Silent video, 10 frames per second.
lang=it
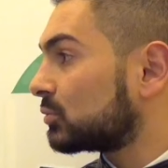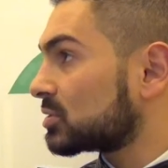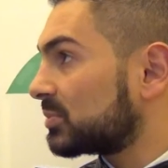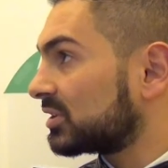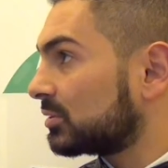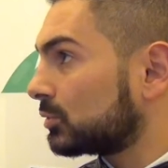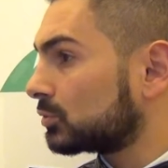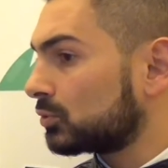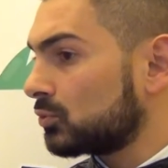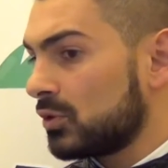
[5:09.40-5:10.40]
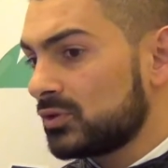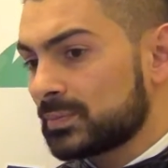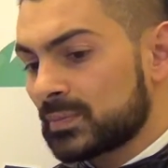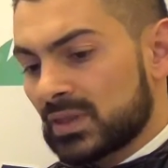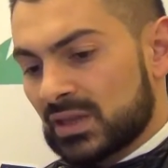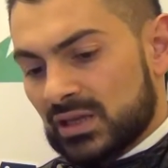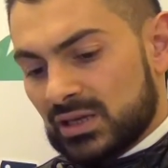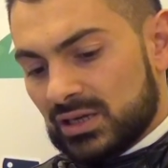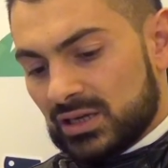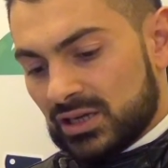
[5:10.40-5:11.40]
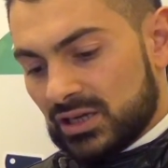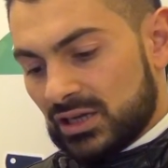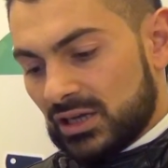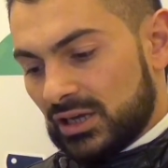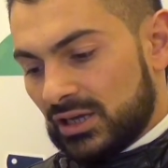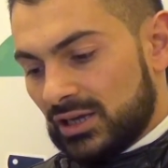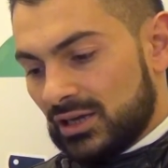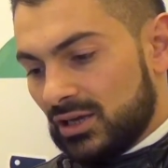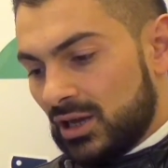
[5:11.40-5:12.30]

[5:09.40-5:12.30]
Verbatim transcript: due aspetti molto nuovi. Eh,